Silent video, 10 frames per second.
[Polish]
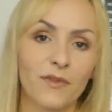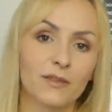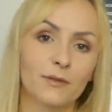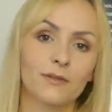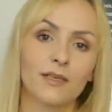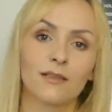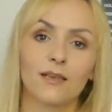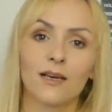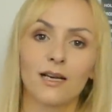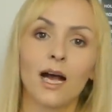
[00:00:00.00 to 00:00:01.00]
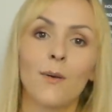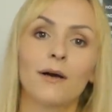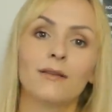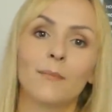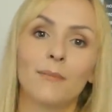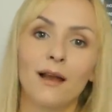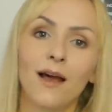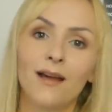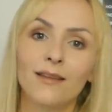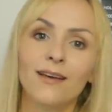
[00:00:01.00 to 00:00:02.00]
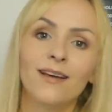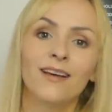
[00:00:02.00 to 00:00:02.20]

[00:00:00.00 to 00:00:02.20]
Susan jechała na plan,